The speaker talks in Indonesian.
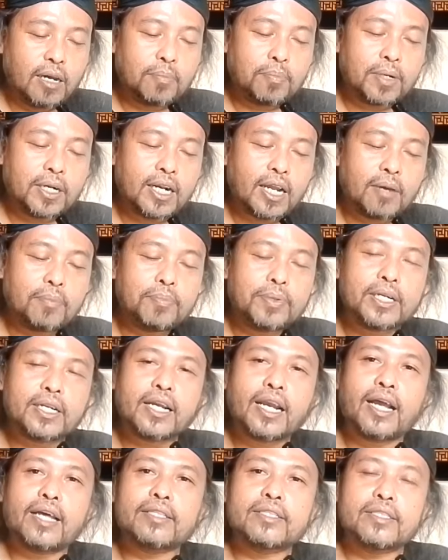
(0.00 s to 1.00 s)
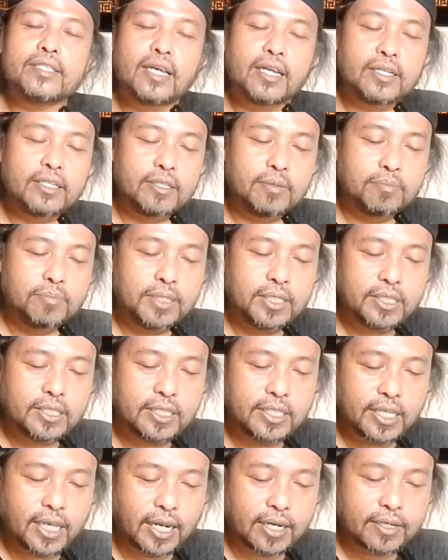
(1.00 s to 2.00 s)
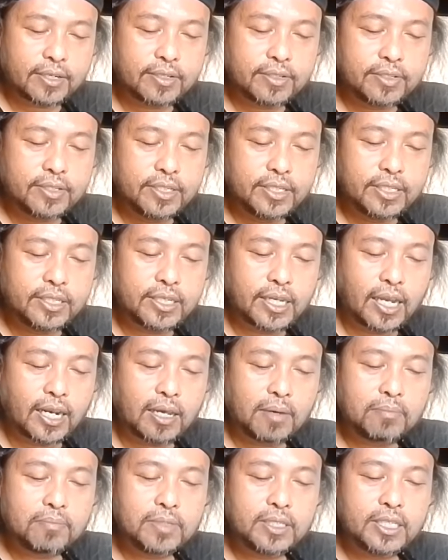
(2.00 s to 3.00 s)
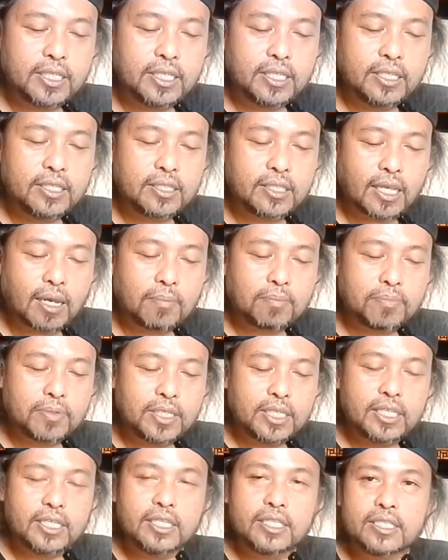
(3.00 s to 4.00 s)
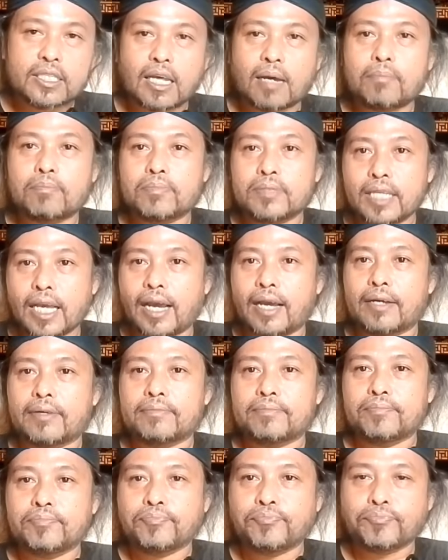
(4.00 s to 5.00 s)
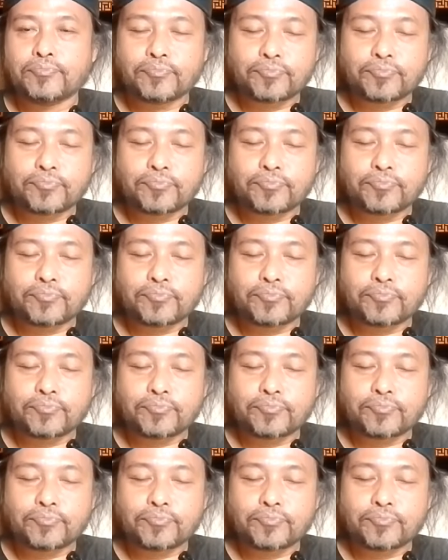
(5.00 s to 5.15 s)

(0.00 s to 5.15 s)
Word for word: tidak pernah berkata demikian di dalam kitab-kitabnya.